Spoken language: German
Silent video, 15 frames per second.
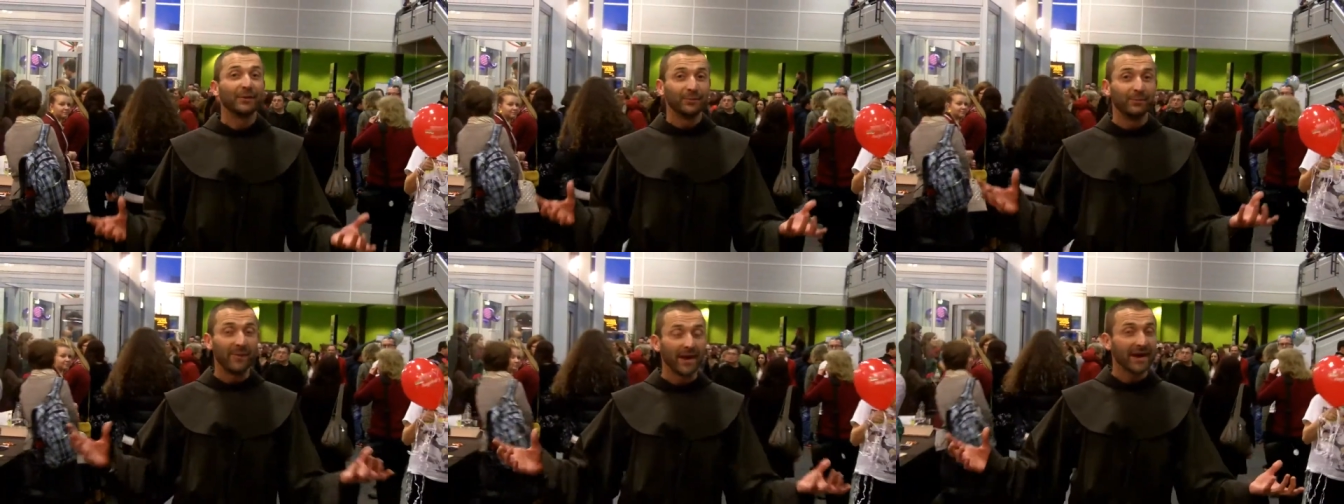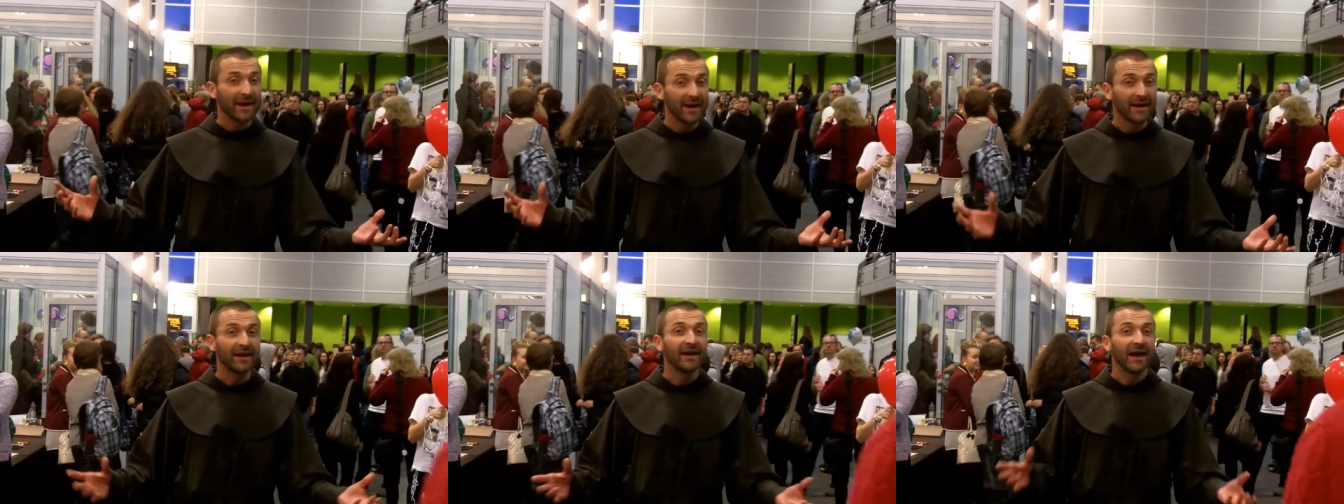
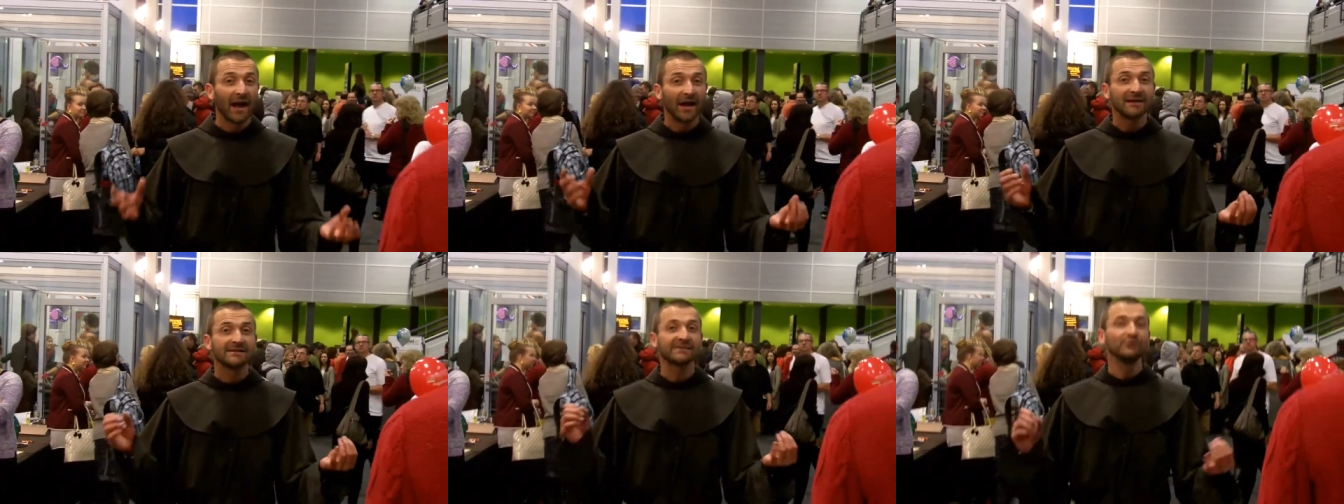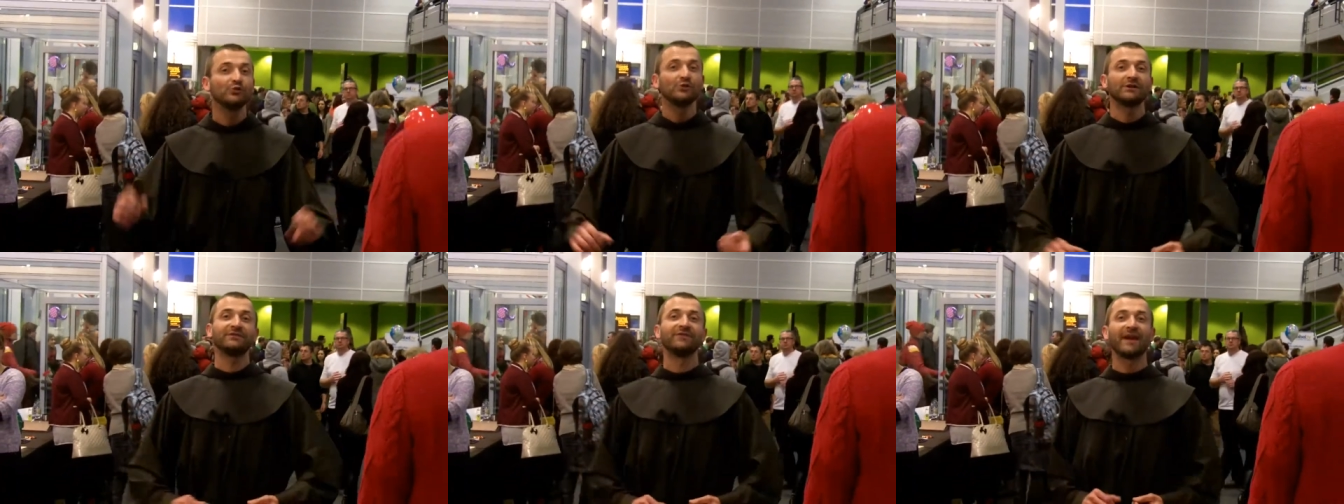mehr als
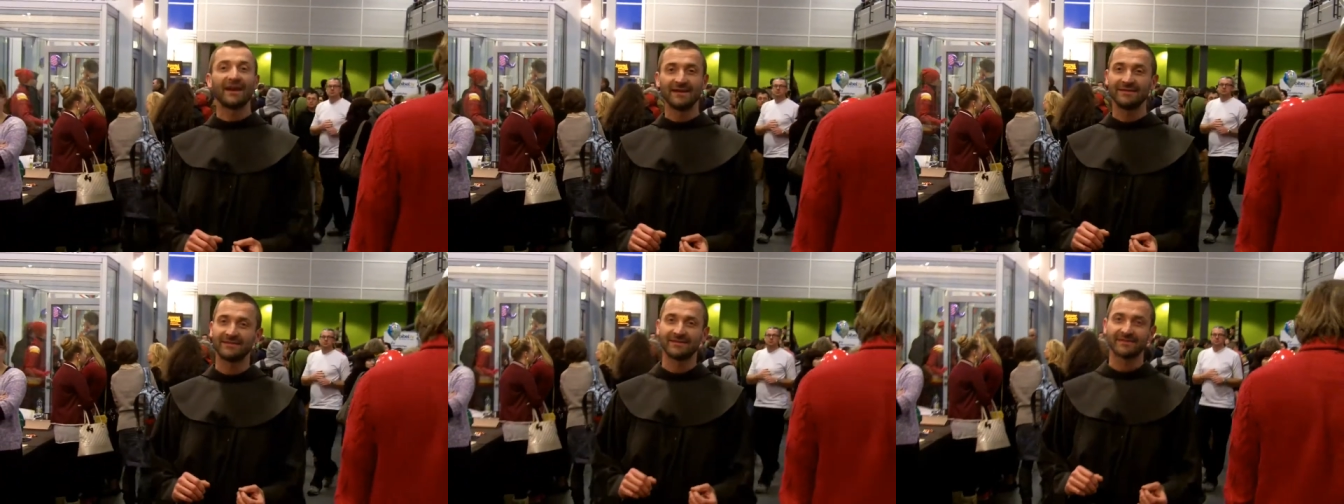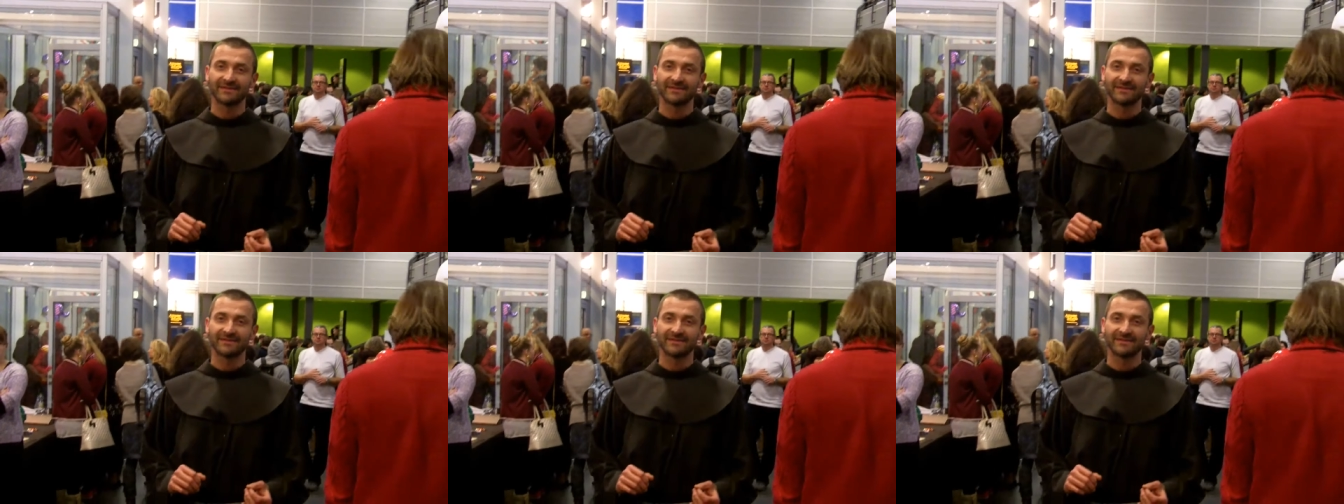nur Welt.